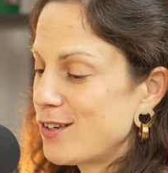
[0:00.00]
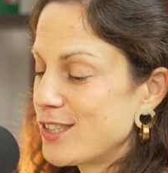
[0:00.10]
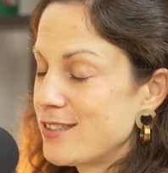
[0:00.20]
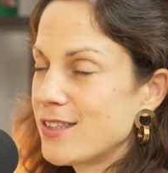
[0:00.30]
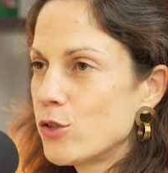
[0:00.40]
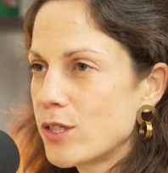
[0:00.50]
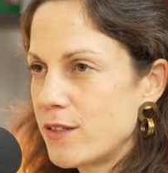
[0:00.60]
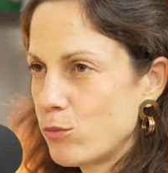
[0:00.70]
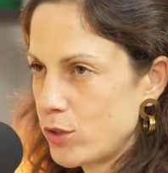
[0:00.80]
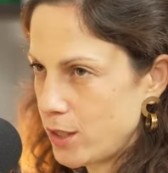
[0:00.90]
j'ai
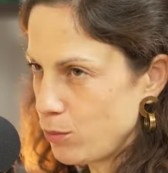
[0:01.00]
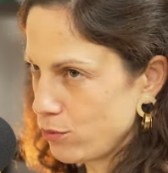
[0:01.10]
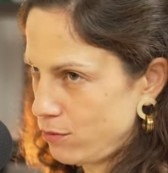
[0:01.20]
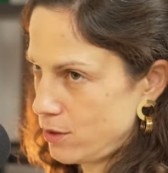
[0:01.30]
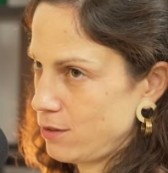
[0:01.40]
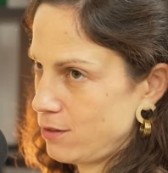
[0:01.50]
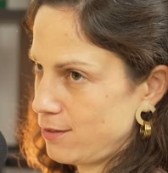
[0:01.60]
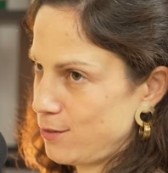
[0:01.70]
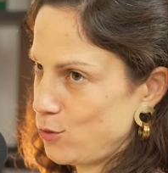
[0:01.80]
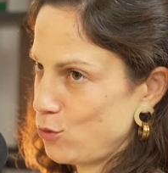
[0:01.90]
seniorisé mon équipe.
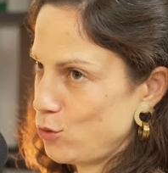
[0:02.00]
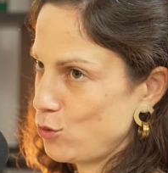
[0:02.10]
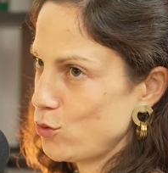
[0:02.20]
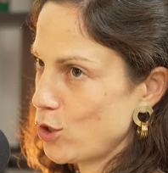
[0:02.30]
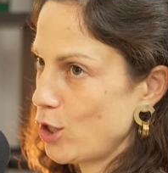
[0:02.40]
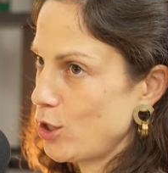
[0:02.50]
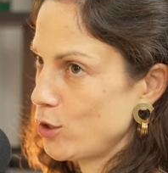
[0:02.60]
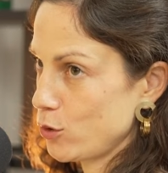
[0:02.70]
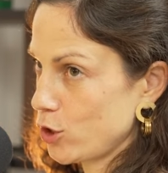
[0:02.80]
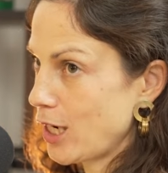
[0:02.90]
Euh, donc du coup, euh,
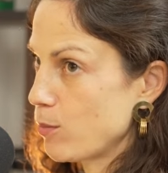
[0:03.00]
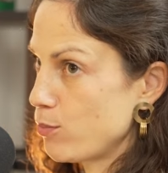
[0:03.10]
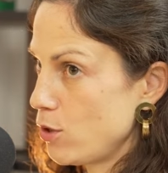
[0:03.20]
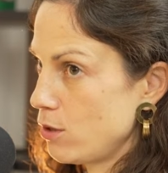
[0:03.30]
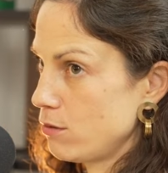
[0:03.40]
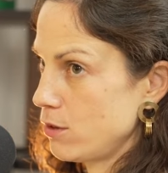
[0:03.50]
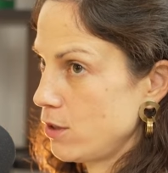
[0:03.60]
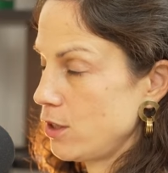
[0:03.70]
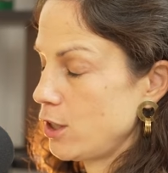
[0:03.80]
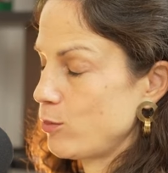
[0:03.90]
sur chaque pôle,
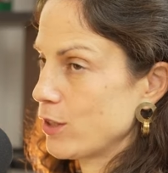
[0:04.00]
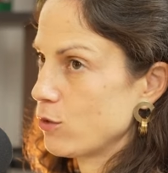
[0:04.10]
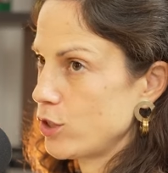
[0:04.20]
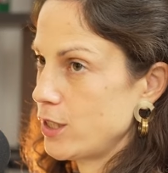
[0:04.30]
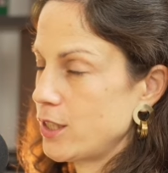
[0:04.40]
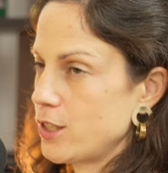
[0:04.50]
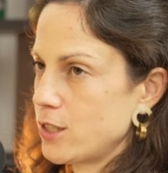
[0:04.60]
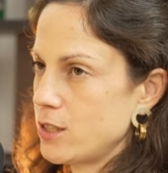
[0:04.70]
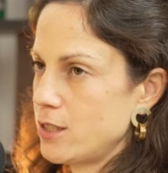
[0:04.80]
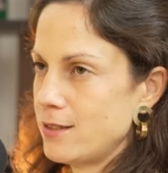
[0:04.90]
euh, maintenant
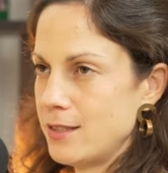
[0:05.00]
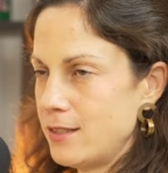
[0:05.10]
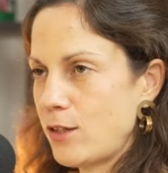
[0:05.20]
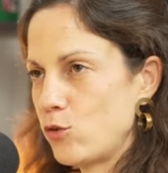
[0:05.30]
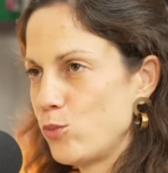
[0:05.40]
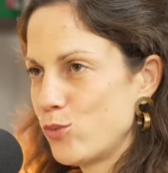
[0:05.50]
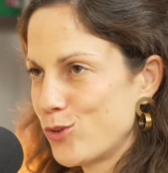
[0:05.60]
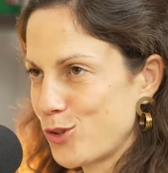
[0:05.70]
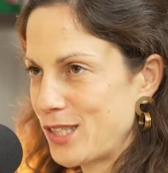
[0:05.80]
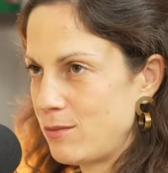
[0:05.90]
j'ai des têtes de pont
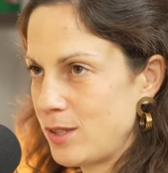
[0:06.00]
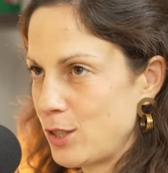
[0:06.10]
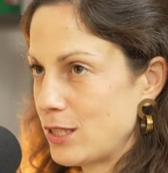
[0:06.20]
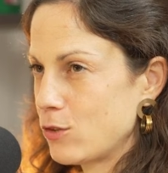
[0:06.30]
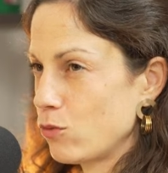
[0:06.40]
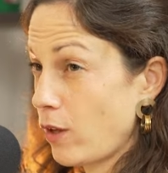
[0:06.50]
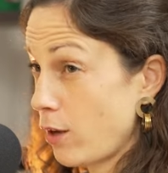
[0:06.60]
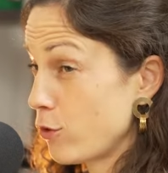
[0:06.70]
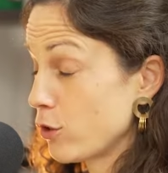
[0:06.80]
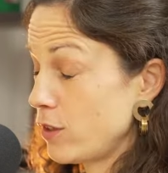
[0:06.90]
entre guillemets qui sont
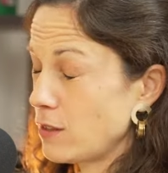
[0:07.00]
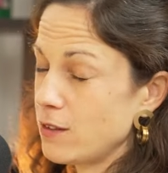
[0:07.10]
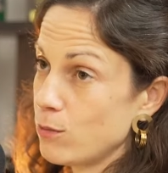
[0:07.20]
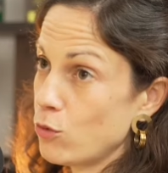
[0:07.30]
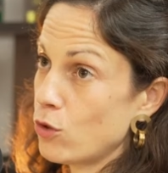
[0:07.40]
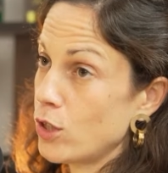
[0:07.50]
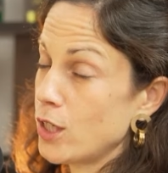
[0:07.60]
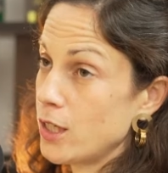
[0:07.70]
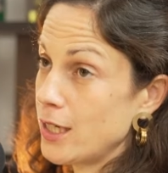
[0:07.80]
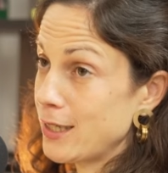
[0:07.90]
très fortes techniquement
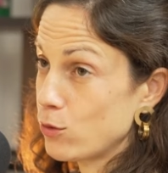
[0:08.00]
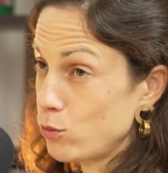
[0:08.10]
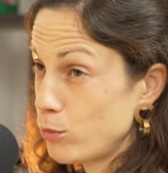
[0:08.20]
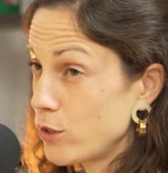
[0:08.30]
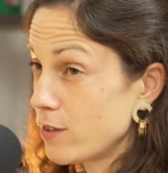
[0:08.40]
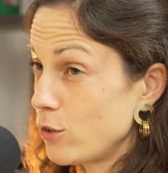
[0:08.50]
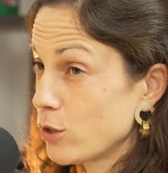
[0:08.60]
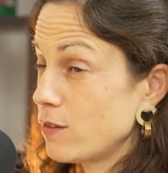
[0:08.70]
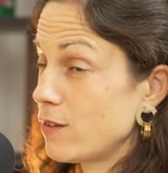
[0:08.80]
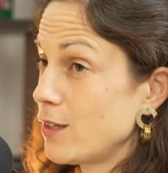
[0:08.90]
et qui ont une bonne
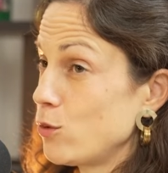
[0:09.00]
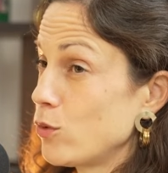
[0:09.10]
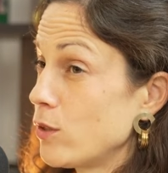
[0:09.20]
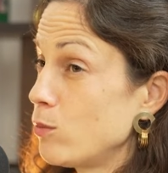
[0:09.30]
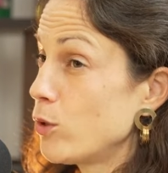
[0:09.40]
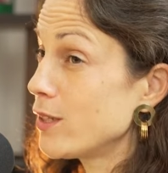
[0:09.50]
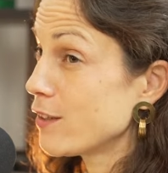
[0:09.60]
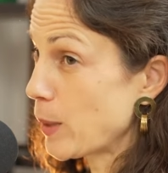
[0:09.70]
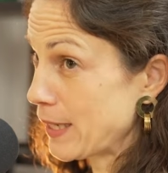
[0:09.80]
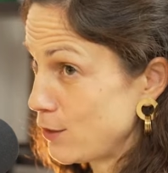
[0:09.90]
seniorité et donc qui ont une bonne
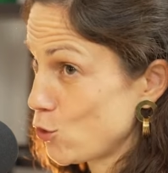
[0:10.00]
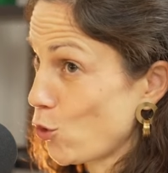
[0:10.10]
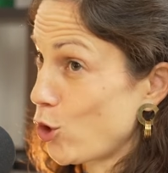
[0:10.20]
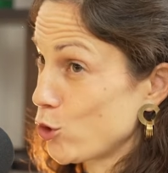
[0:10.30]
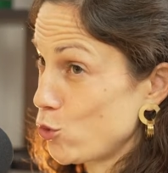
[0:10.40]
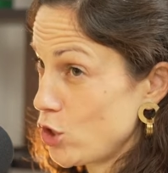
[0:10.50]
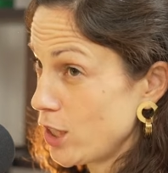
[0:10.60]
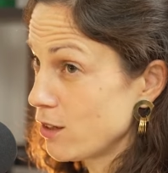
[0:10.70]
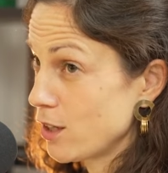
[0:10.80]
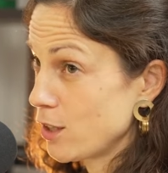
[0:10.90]
expertise sur leur
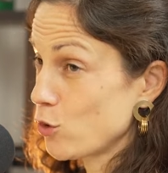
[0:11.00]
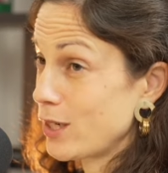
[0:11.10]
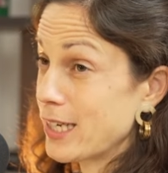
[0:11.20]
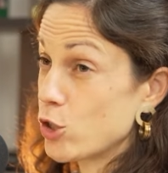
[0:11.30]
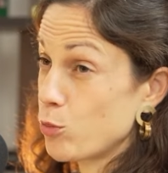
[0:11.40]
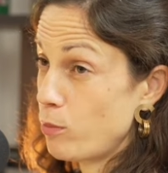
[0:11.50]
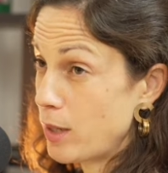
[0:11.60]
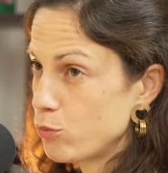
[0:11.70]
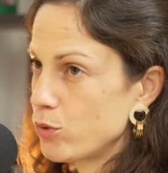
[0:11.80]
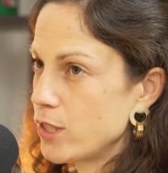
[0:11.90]
sujet sur lesquels je peux
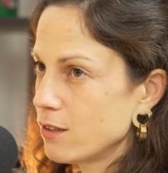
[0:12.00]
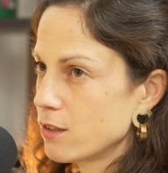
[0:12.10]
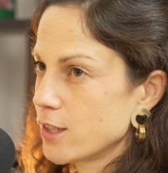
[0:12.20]
m'appuyer.